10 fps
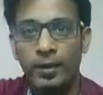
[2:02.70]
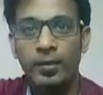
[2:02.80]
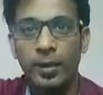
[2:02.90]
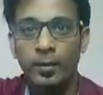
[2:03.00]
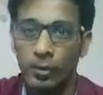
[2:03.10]
யாராவது
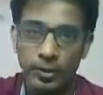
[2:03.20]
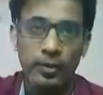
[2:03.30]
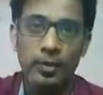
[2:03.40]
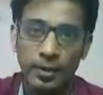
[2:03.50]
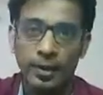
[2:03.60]
கேட்கும்போது
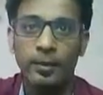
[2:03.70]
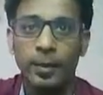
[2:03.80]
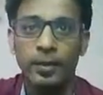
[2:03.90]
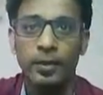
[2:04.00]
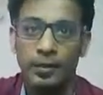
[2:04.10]
இவ்வளோ நாள் நான் என்ன
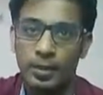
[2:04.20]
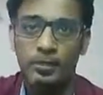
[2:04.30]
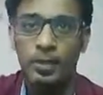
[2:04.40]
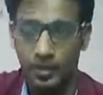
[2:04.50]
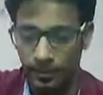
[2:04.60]
பண்ணிட்டு இருக்கேன் சேம்
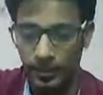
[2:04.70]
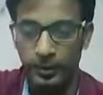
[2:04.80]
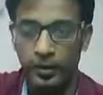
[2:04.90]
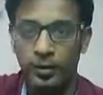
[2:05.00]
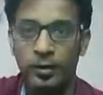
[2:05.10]
திங் தான் நான்
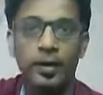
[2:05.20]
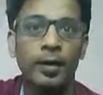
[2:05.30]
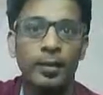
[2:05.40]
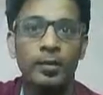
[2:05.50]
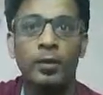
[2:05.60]
பண்ணிட்டு இருக்கேன் என்ன
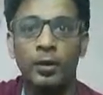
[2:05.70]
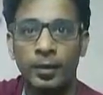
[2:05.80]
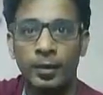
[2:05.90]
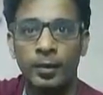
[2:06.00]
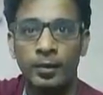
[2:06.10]
யாராவது
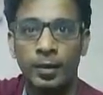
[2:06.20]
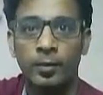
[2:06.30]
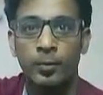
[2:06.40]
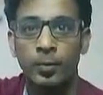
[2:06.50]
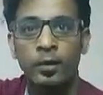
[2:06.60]
காண்டாக்ட் டீட்டெயில்ஸ்
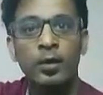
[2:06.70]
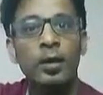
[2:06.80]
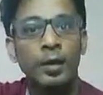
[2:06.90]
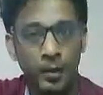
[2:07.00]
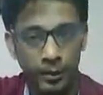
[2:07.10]
கேட்கும்போது
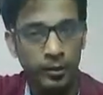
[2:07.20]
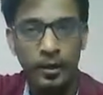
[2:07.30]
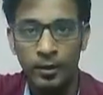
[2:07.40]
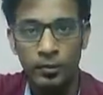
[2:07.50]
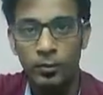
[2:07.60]
என்னோட
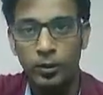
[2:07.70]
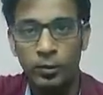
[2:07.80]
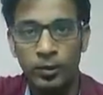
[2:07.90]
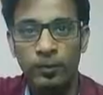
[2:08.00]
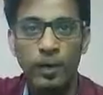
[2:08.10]
கார்டு
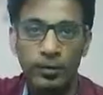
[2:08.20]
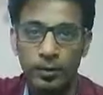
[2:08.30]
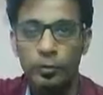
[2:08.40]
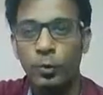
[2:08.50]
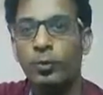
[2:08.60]
கொடுத்துருவேன்
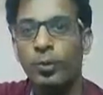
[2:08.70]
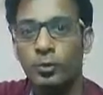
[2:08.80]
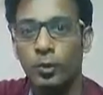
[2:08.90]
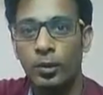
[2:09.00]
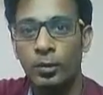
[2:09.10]
அவங்ககிட்ட சொல்லும்போதே
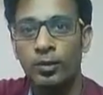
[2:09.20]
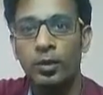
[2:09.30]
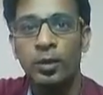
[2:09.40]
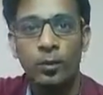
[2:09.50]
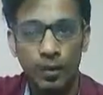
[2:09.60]
சொல்லிடுவேன்
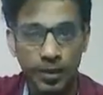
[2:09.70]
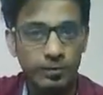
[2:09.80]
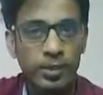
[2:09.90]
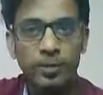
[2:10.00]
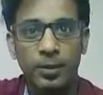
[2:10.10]
உங்களுக்கு
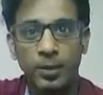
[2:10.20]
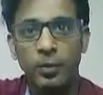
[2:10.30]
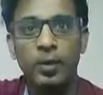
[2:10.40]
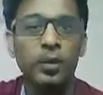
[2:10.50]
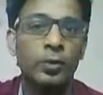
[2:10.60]
எம்சி மட்டும்
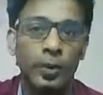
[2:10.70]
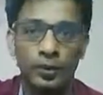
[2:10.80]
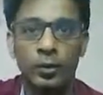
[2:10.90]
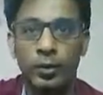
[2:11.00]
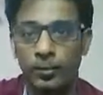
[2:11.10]
வேணும்னா யூ
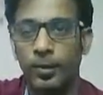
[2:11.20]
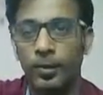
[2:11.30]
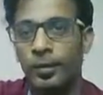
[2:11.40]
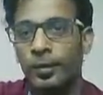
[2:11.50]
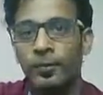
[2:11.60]
கேன் காண்டாக்ட் மீ
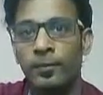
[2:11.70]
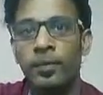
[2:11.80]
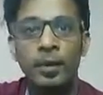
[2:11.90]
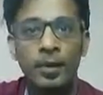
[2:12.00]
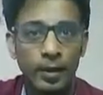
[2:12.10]
டேரக்ட்லி
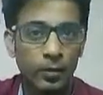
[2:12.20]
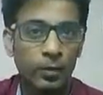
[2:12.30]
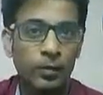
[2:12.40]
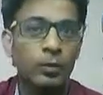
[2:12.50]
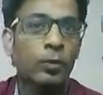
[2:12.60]
இல்லை
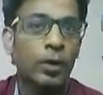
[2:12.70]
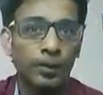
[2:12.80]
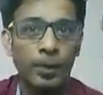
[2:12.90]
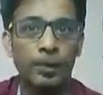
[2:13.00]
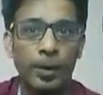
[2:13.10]
உங்களுக்கு ஒரு
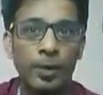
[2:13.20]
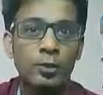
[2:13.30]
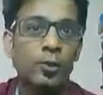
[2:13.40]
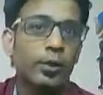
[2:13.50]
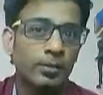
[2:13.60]
கம்ப்ளீட்
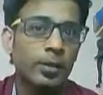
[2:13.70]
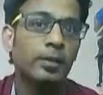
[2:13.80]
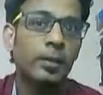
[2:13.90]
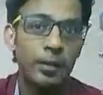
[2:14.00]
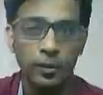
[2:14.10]
பேக்கேஜ் வேணும் எம்சியை
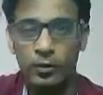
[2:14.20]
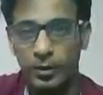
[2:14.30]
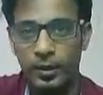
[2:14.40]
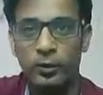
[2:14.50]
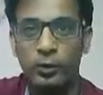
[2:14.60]
தாண்டினா
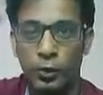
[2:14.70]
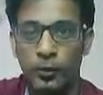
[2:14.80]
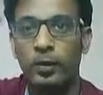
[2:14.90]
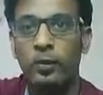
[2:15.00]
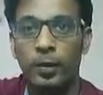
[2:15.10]
கொஞ்சம் நிறைய விஷயம்
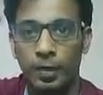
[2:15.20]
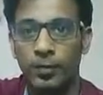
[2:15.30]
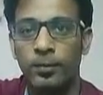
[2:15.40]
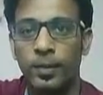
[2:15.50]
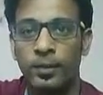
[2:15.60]
வேணும் உங்களுக்கு
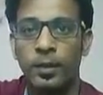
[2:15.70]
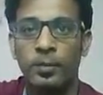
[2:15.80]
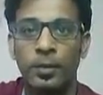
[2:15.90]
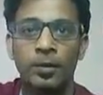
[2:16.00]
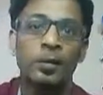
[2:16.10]
ஈவெண்ட் மேனேஜரில்
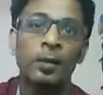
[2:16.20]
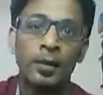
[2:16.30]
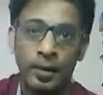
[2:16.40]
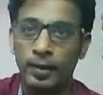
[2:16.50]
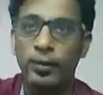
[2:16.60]
அப்படின்னா
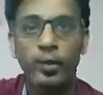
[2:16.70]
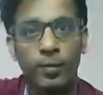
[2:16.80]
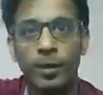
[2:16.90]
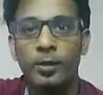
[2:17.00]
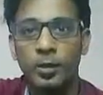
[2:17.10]
என்னோடய
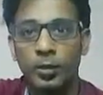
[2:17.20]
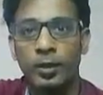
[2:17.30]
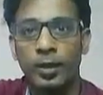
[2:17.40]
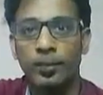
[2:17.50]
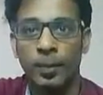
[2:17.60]
என்னோட மேனேஜரை
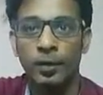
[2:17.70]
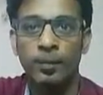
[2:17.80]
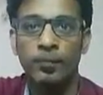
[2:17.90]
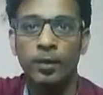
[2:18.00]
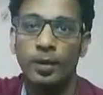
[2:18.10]
காண்டாக்ட்
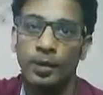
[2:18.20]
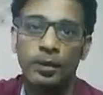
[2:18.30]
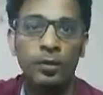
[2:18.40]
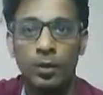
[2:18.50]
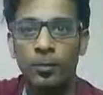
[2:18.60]
பண்ணலாம்
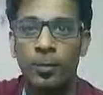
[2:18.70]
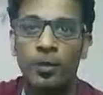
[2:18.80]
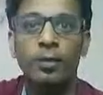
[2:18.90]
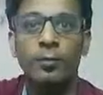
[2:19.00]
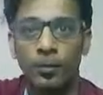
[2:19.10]
எனக்கு கால்
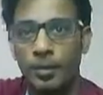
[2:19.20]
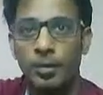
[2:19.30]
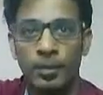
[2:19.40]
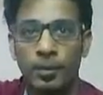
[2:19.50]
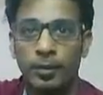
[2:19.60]
பண்ணுங்கள் நான் இவெண்ட்
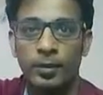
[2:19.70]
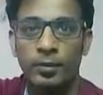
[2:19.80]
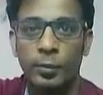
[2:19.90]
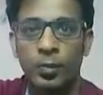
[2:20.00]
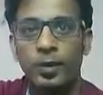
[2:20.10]
மேனேஜர் நம்பர்
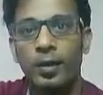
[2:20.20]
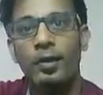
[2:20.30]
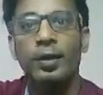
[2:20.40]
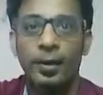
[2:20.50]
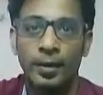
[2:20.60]
தரேன்னு சொல்லுவேன் இல்லை
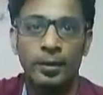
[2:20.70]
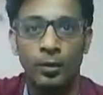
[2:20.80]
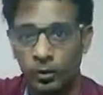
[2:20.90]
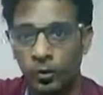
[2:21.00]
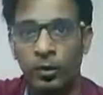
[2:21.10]
நீங்கள் டேரெக்டாக
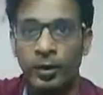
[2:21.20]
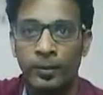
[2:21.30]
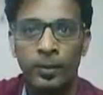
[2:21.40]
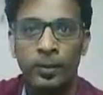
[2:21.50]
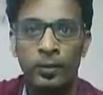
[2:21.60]
கூட அவங்களை
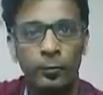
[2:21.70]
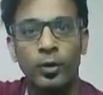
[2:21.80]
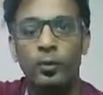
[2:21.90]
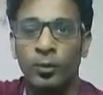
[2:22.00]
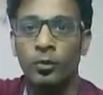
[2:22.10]
காண்டாக்ட் பண்ணலான்ட்டு
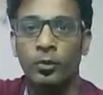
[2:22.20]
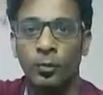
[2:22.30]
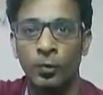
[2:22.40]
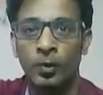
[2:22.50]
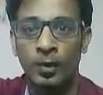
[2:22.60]
ஃபோன் நம்பர் கொடுத்துட்டு
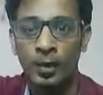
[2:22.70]
வருவேன்